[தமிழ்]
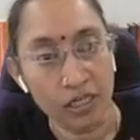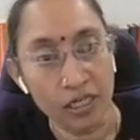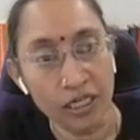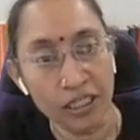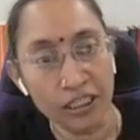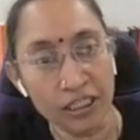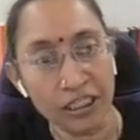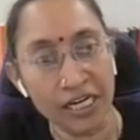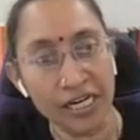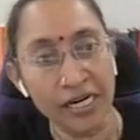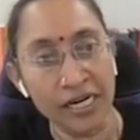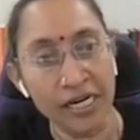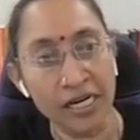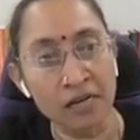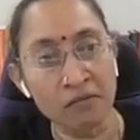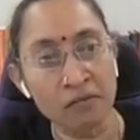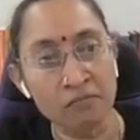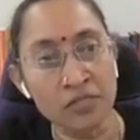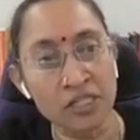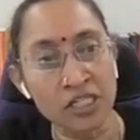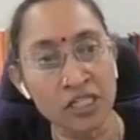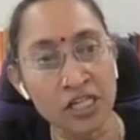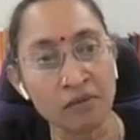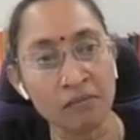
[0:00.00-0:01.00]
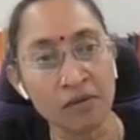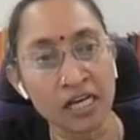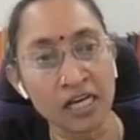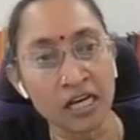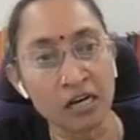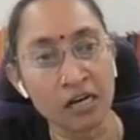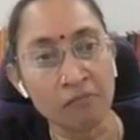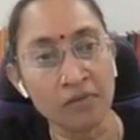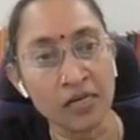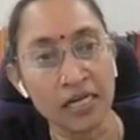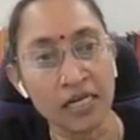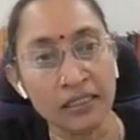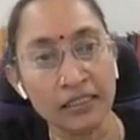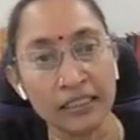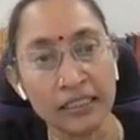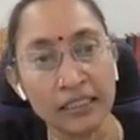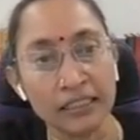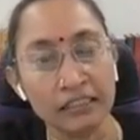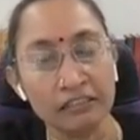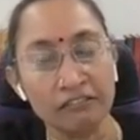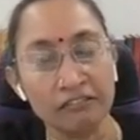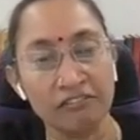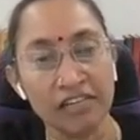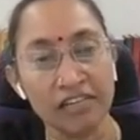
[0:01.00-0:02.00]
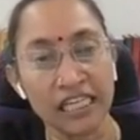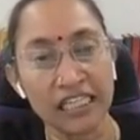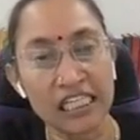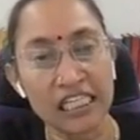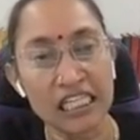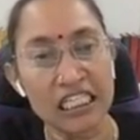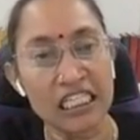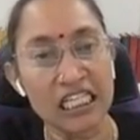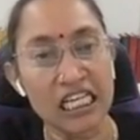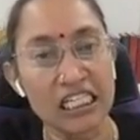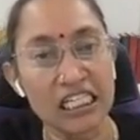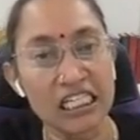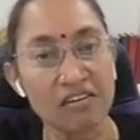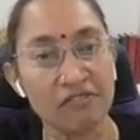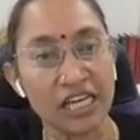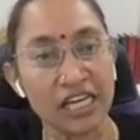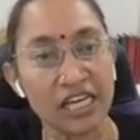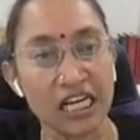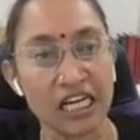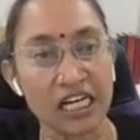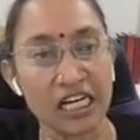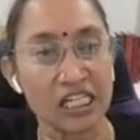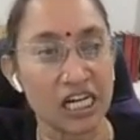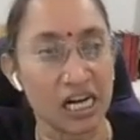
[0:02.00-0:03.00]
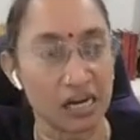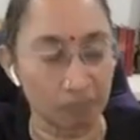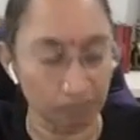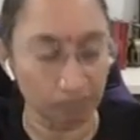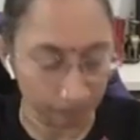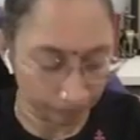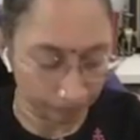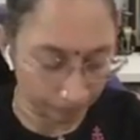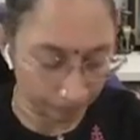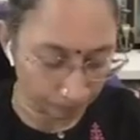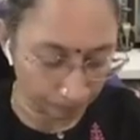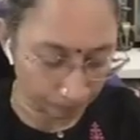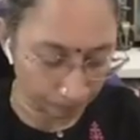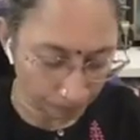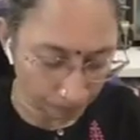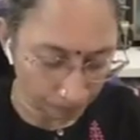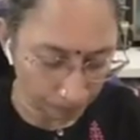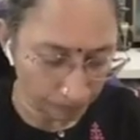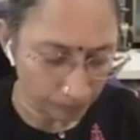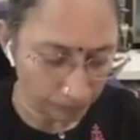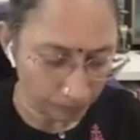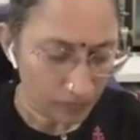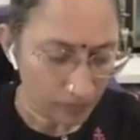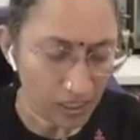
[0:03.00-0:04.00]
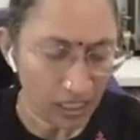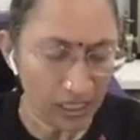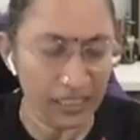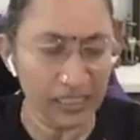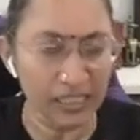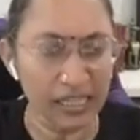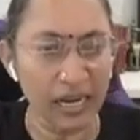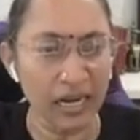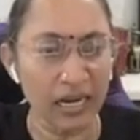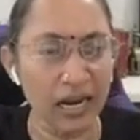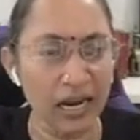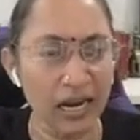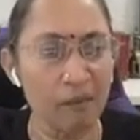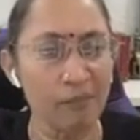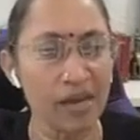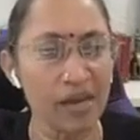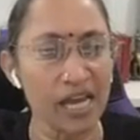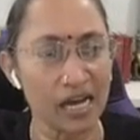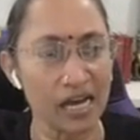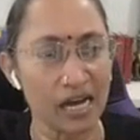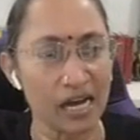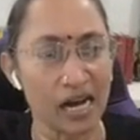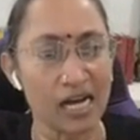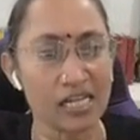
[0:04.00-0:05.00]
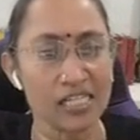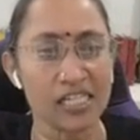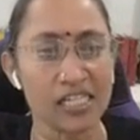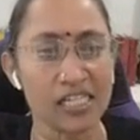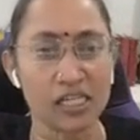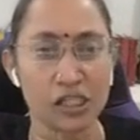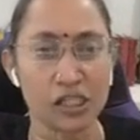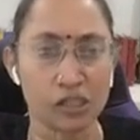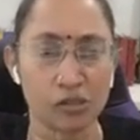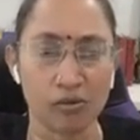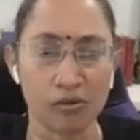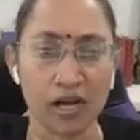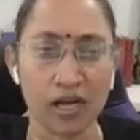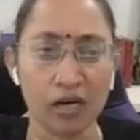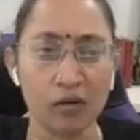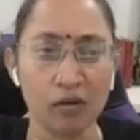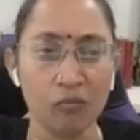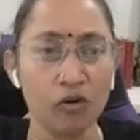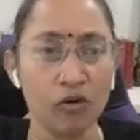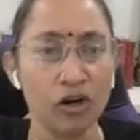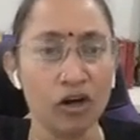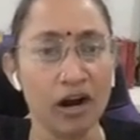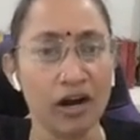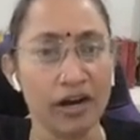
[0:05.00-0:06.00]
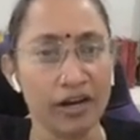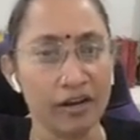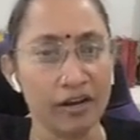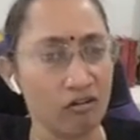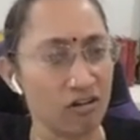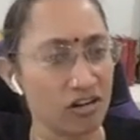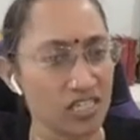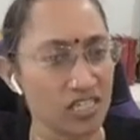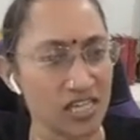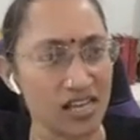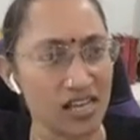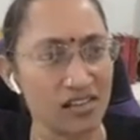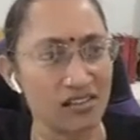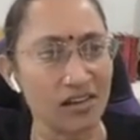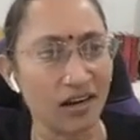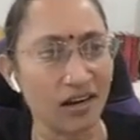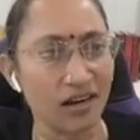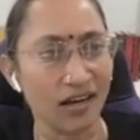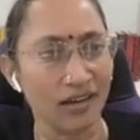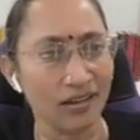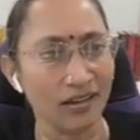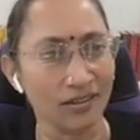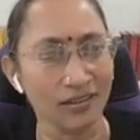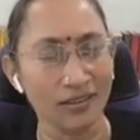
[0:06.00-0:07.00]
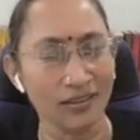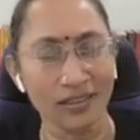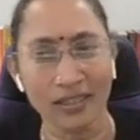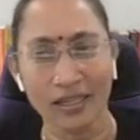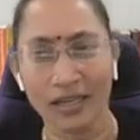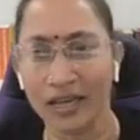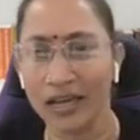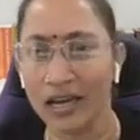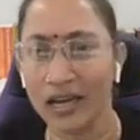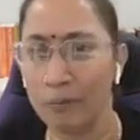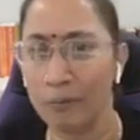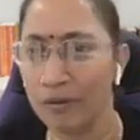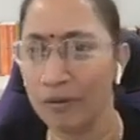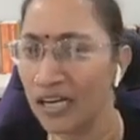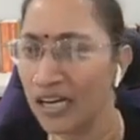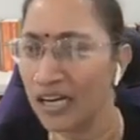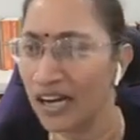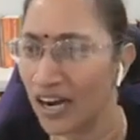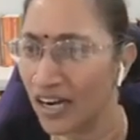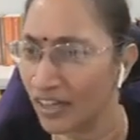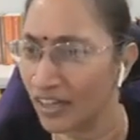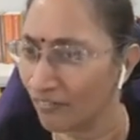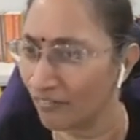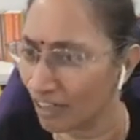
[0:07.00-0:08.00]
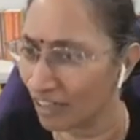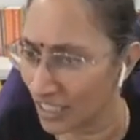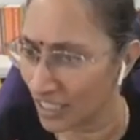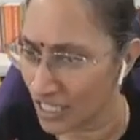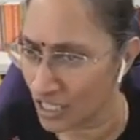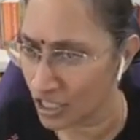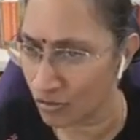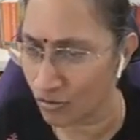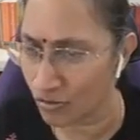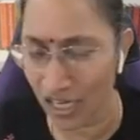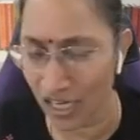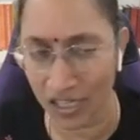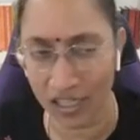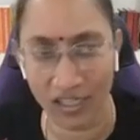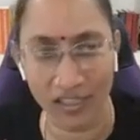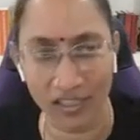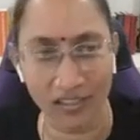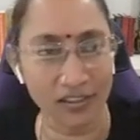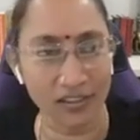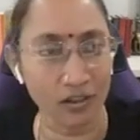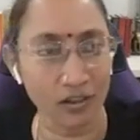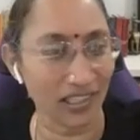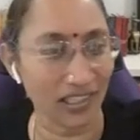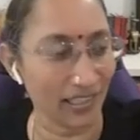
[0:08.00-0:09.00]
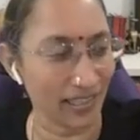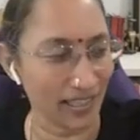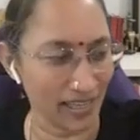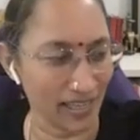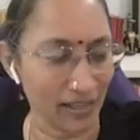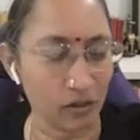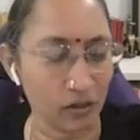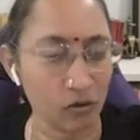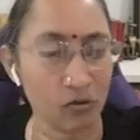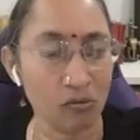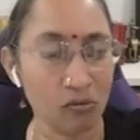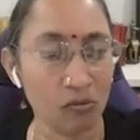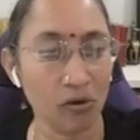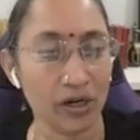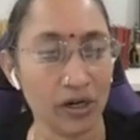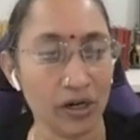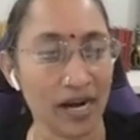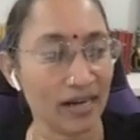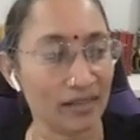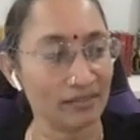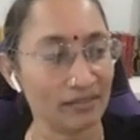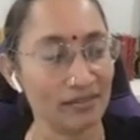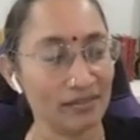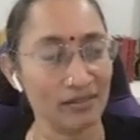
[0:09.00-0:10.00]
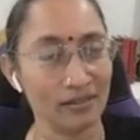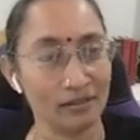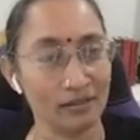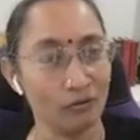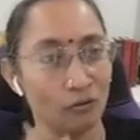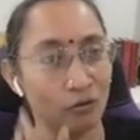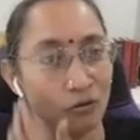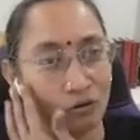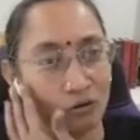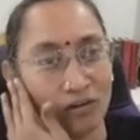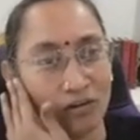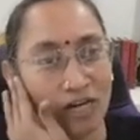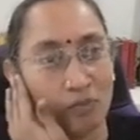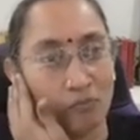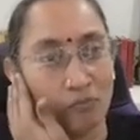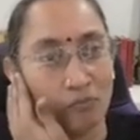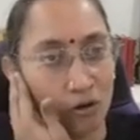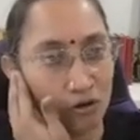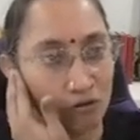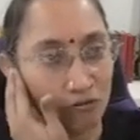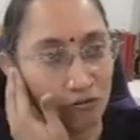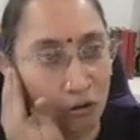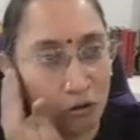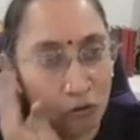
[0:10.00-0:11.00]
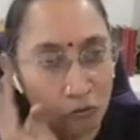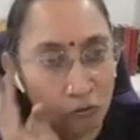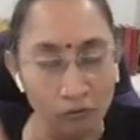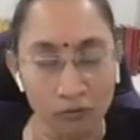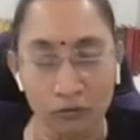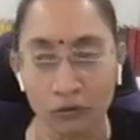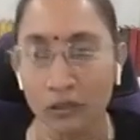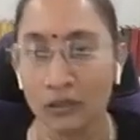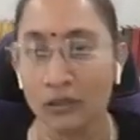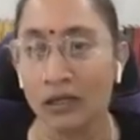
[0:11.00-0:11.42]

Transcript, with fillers: ரிஷீனாம் ஜன்ம கர்மாதி வேதஸ்யச்ச விகர்ஷணம் இது எல்லாமே ஆச்சக்ஷ்வான்னு முன்னாடியோட சேர்த்துக்கலாம் இல்ல பின்னாடி வதஸ்வங்கிறது ஏதோ ஒரு இடத்துல ஒரு வெர்ப் ஒண்ணு வரும்